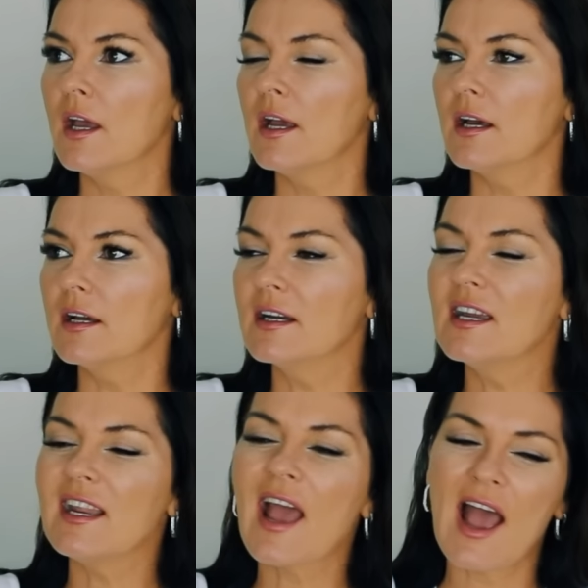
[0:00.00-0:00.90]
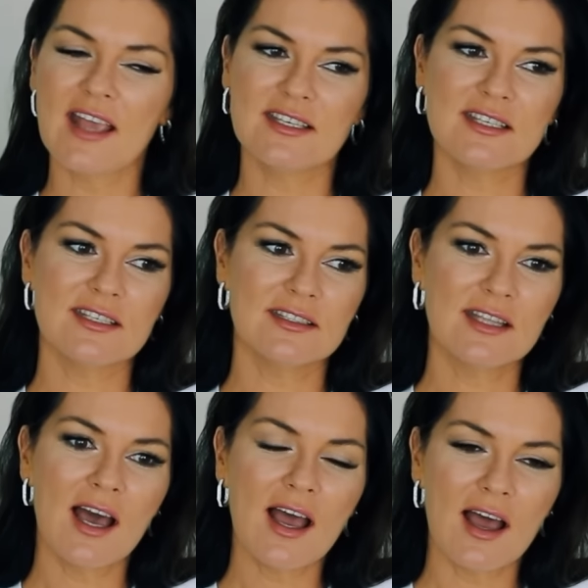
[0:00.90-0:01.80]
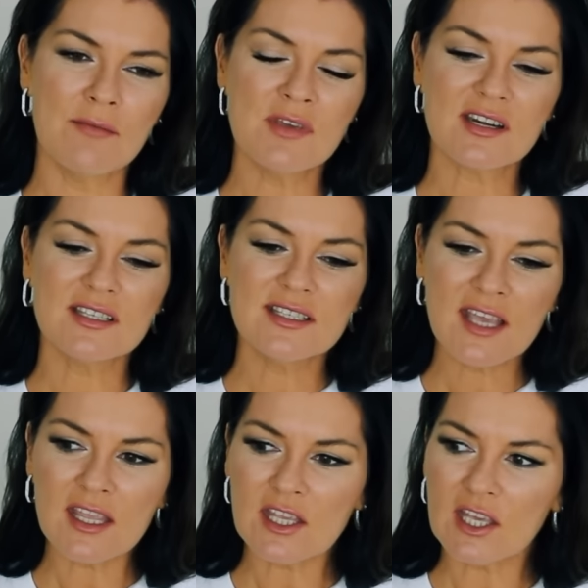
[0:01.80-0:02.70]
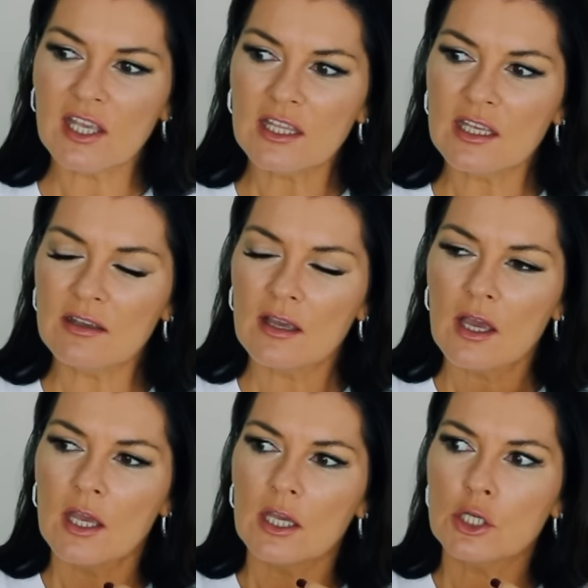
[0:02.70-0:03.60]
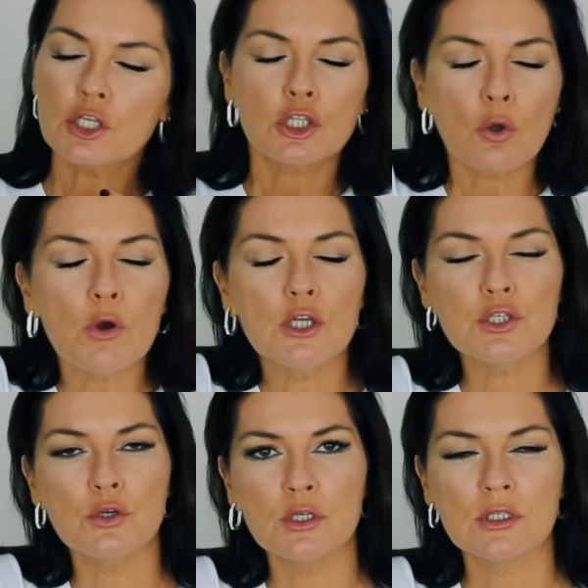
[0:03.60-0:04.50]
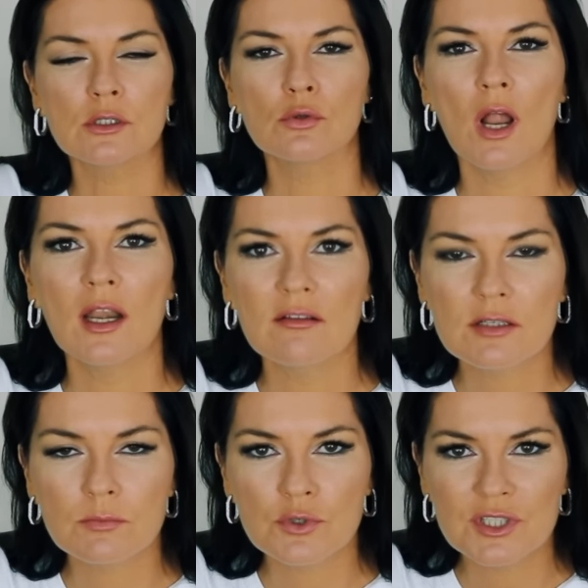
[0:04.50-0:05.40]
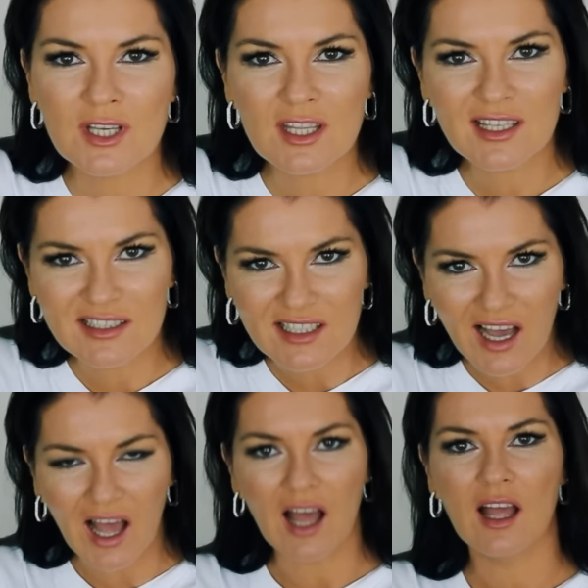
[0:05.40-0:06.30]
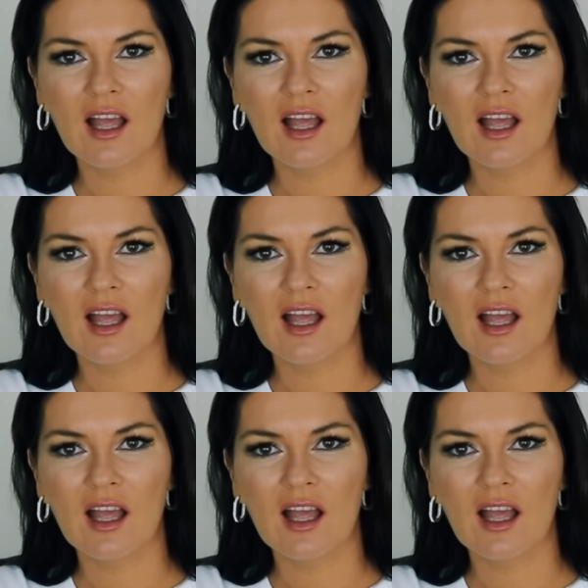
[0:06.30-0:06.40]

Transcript: э, грязь, да, омерзение и, и что еще и сексуальное возбуждение, да.